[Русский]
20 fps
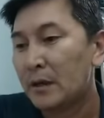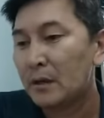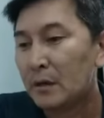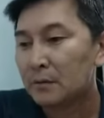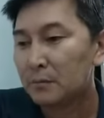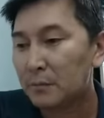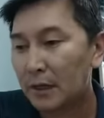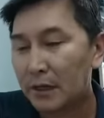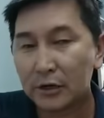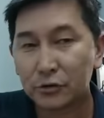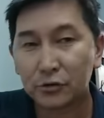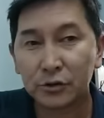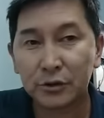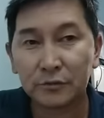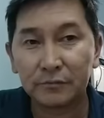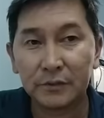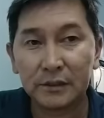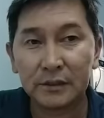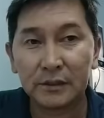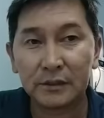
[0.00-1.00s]
пока еще
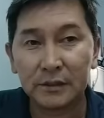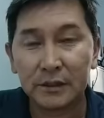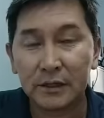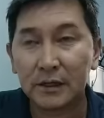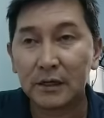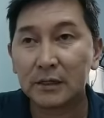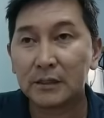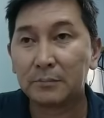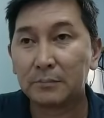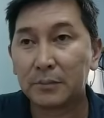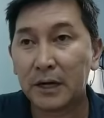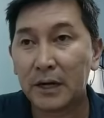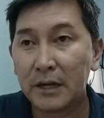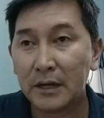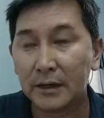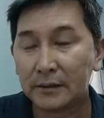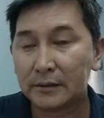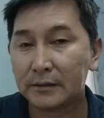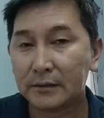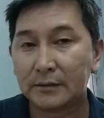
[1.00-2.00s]
не выделены, это
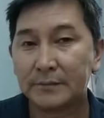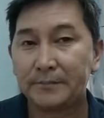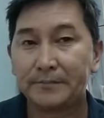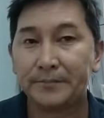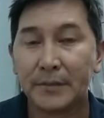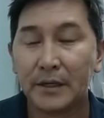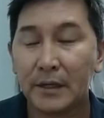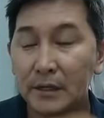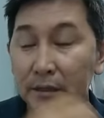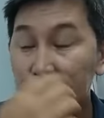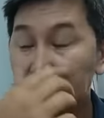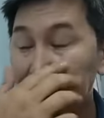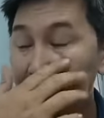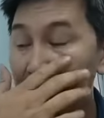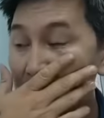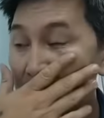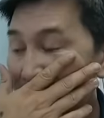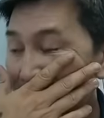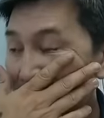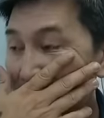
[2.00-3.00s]
проект – это
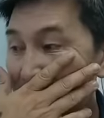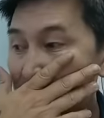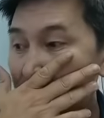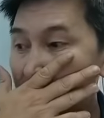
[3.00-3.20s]
проект,